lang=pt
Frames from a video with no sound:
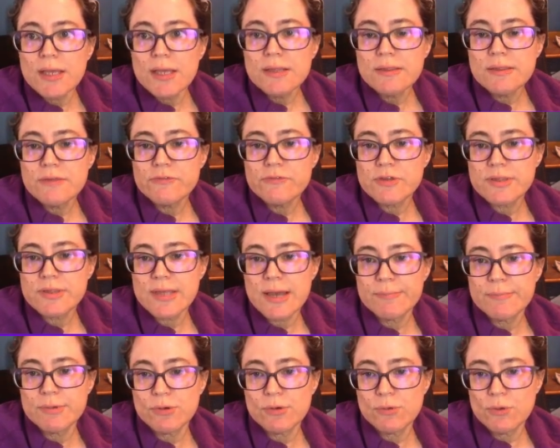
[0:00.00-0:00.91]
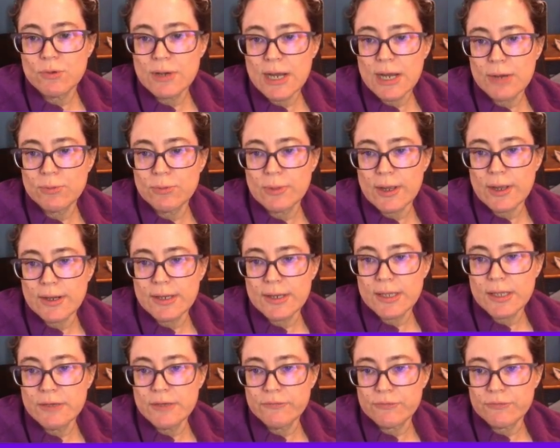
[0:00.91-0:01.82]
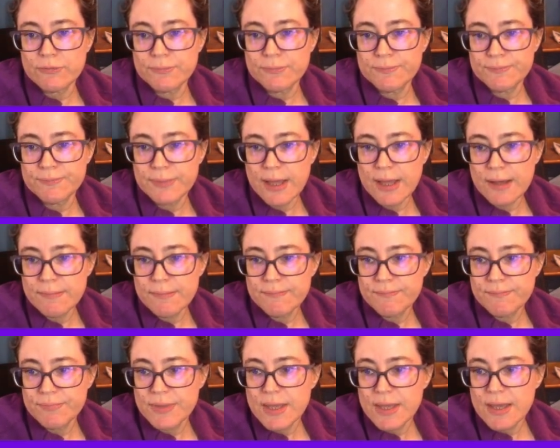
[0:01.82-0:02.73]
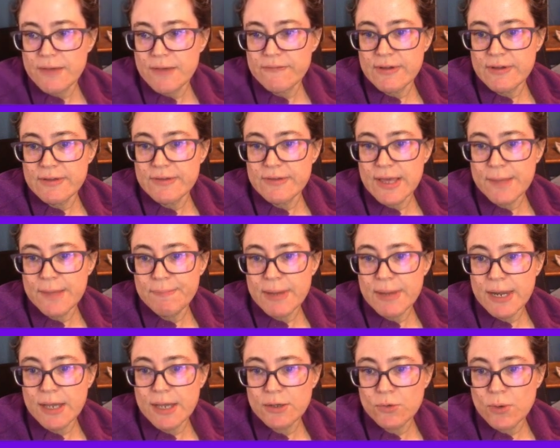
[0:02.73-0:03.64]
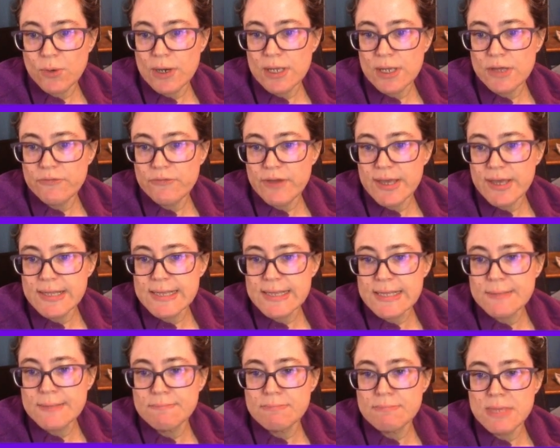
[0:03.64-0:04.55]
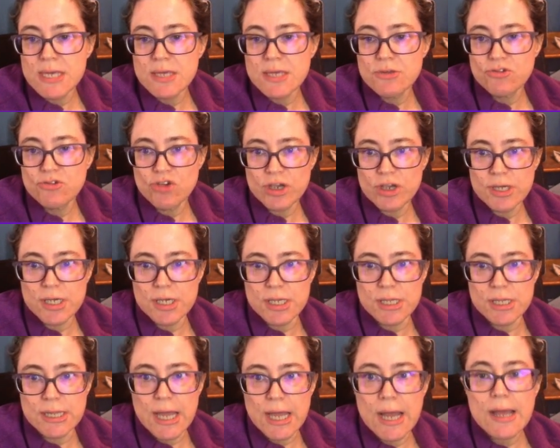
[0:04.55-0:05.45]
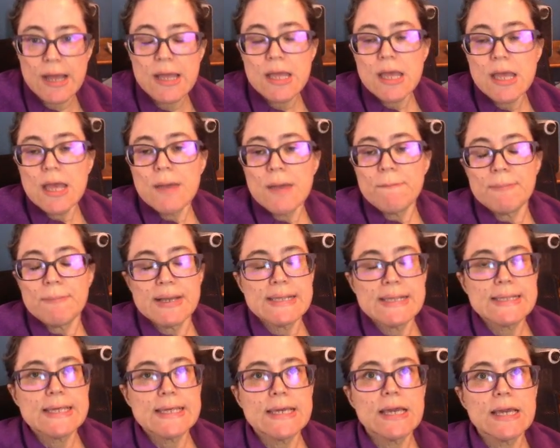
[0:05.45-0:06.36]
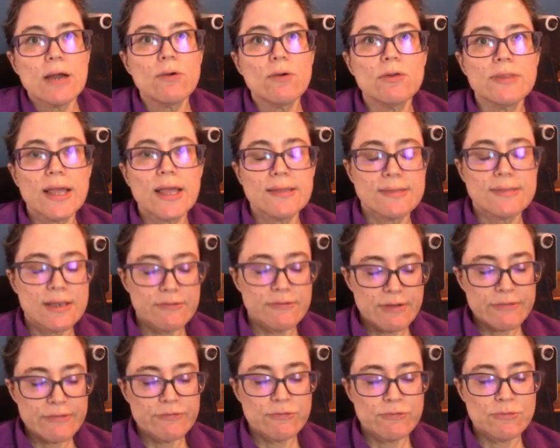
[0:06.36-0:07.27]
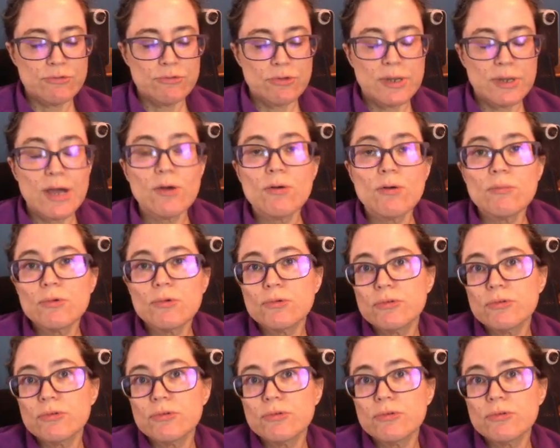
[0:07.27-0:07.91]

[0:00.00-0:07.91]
se você abrir o local do arquivo, tá? Tá? vai reparar que o arquivo é esse Mint aqui, tá? Mas o que, que acontece? Ele vai funcionar como um